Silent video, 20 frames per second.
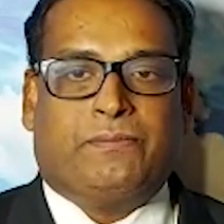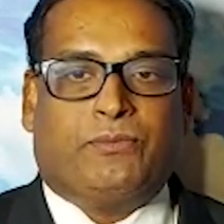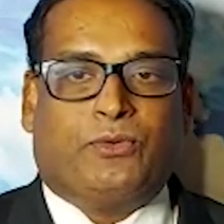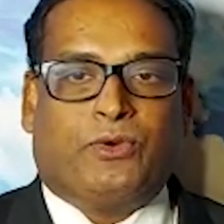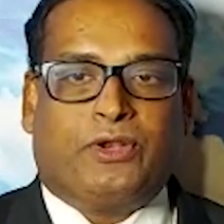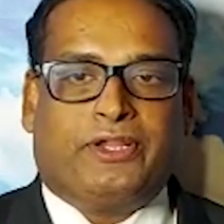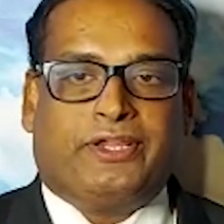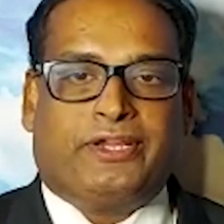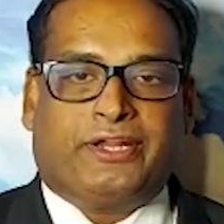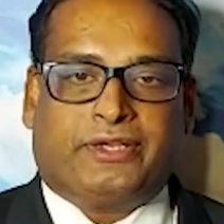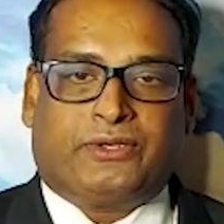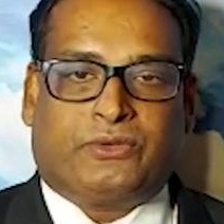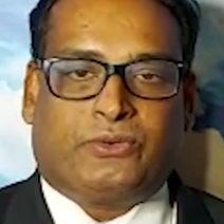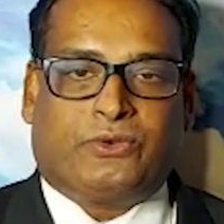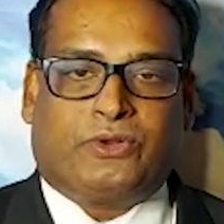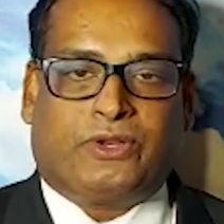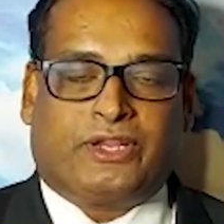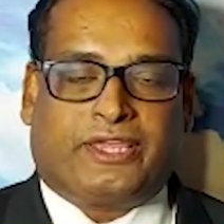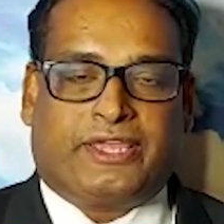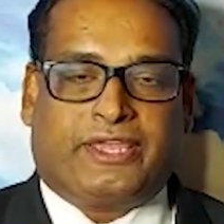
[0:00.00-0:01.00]
புகலிட
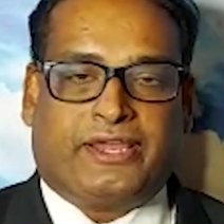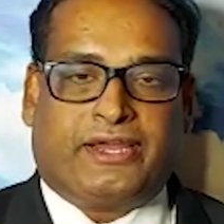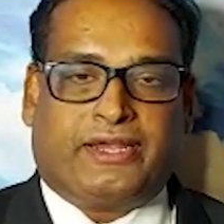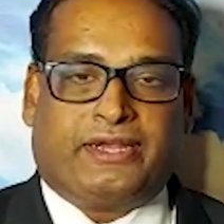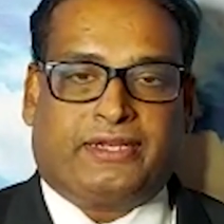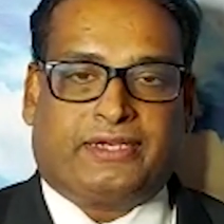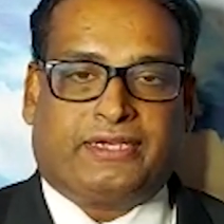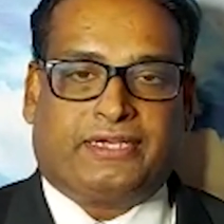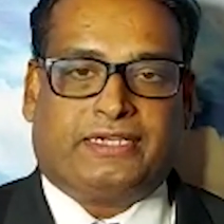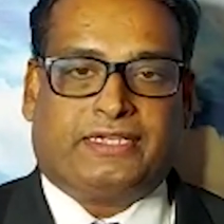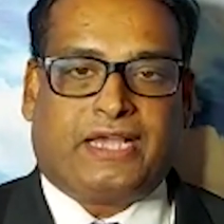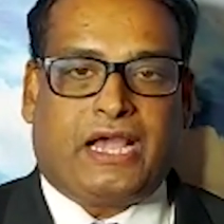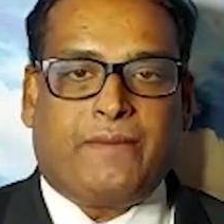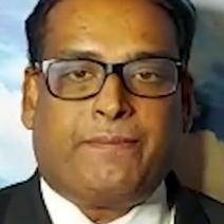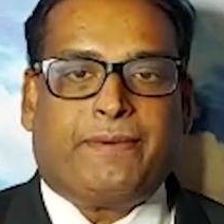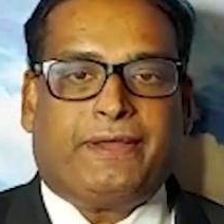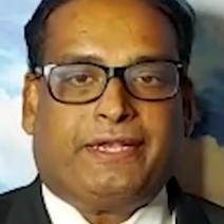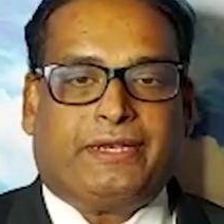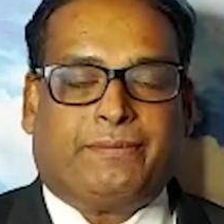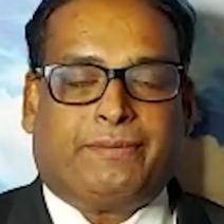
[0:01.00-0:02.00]
கோரிக்கையாளர்கள்
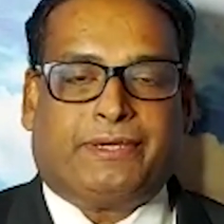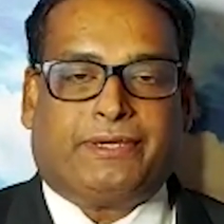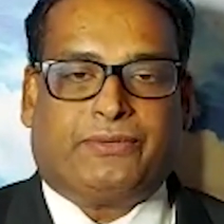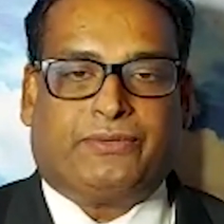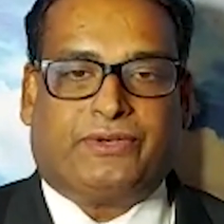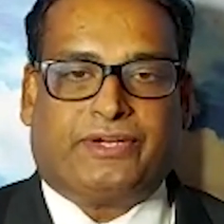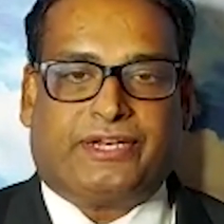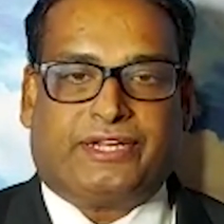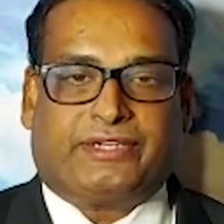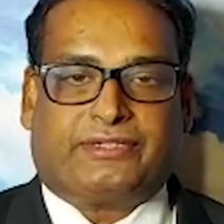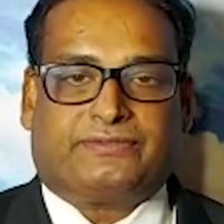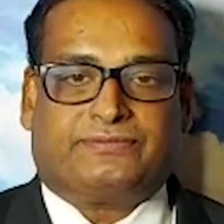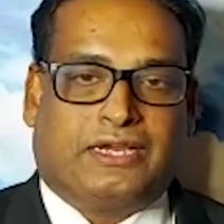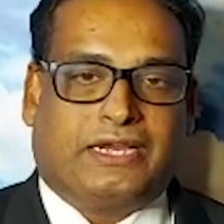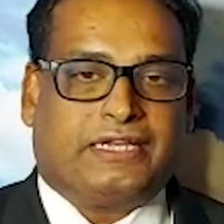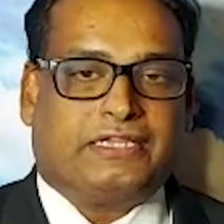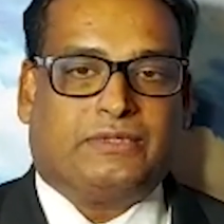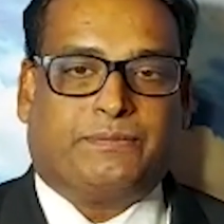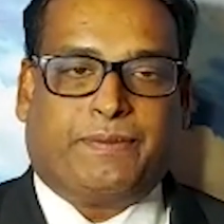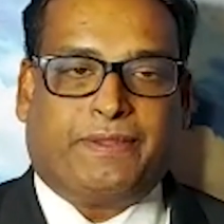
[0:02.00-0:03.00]
காப்பாற்றப்பட்டுள்ளனர்
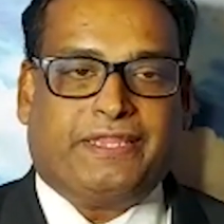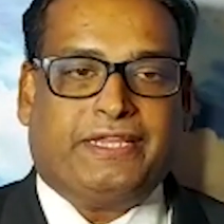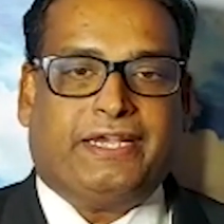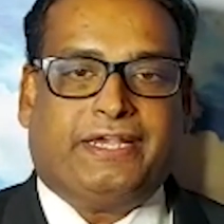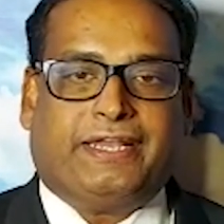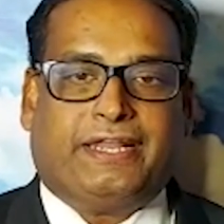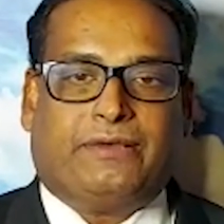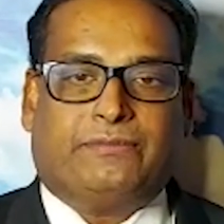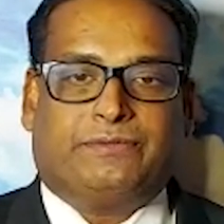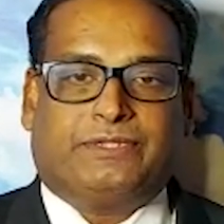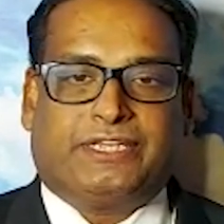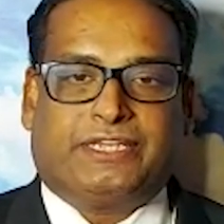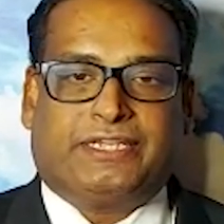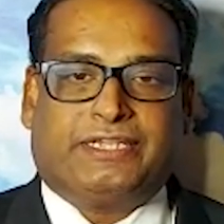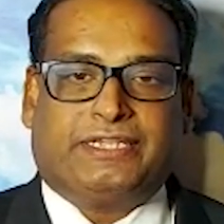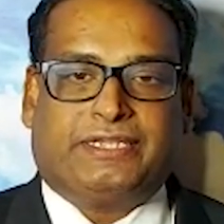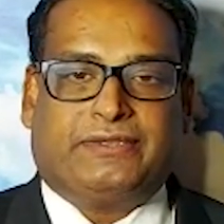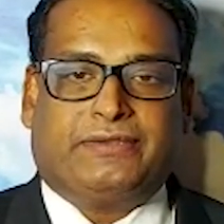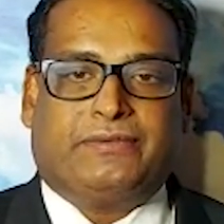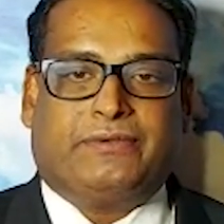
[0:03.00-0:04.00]
கடந்த பதினெட்டாம்
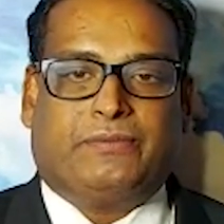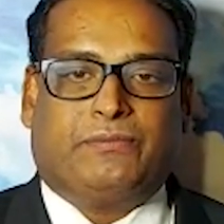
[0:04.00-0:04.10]
தேதி